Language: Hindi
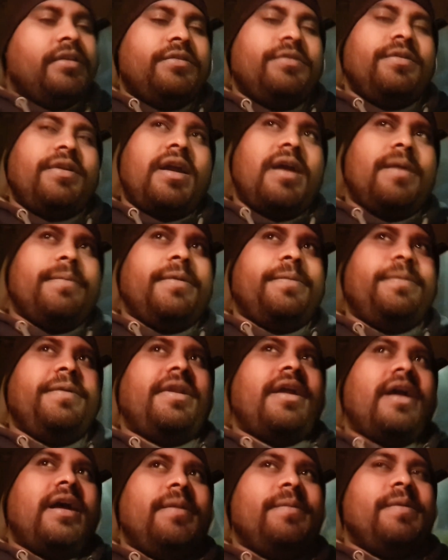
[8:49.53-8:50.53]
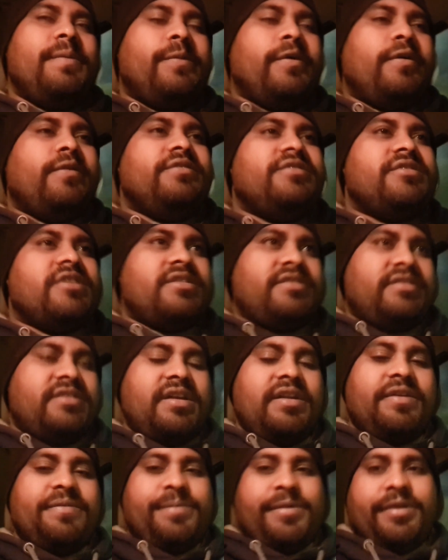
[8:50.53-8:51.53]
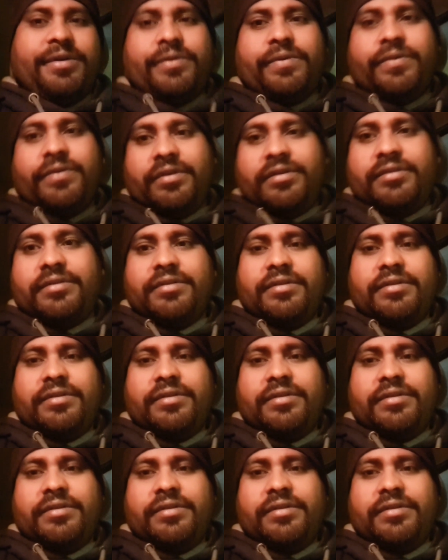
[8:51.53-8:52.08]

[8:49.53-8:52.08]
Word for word: तो यहाँ पे फिलहाल में बहुत सस्ता है पेट्रोल